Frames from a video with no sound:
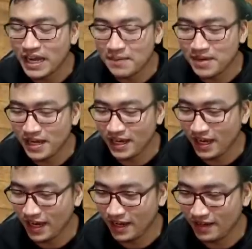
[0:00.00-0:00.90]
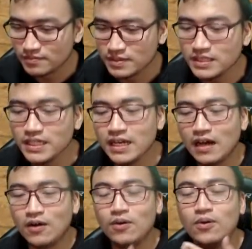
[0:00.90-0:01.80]
เมจริงเรา
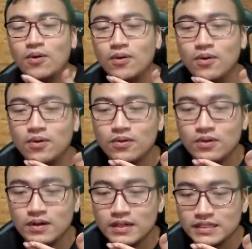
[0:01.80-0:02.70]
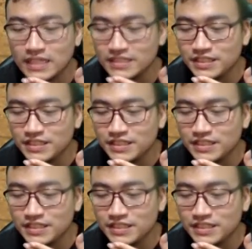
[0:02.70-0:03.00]
กัส